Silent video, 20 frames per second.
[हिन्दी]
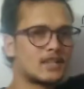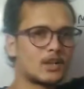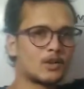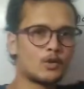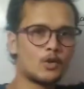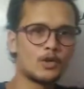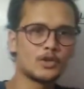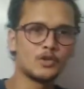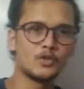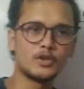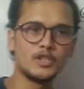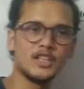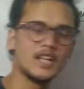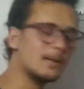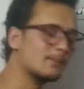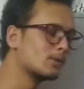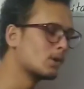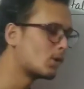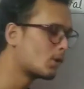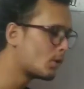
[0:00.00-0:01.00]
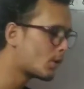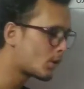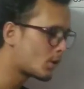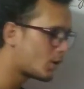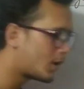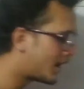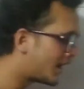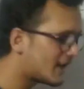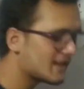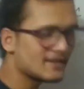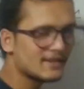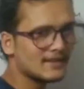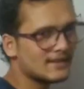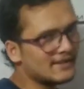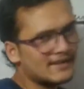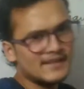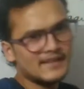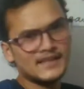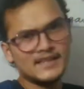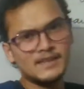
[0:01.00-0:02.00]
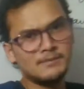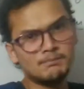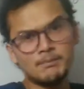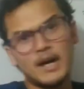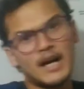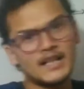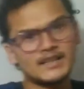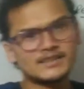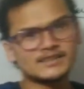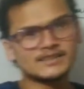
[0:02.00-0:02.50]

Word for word: रखो क्योंकि हम लोगों को आज इसी की बात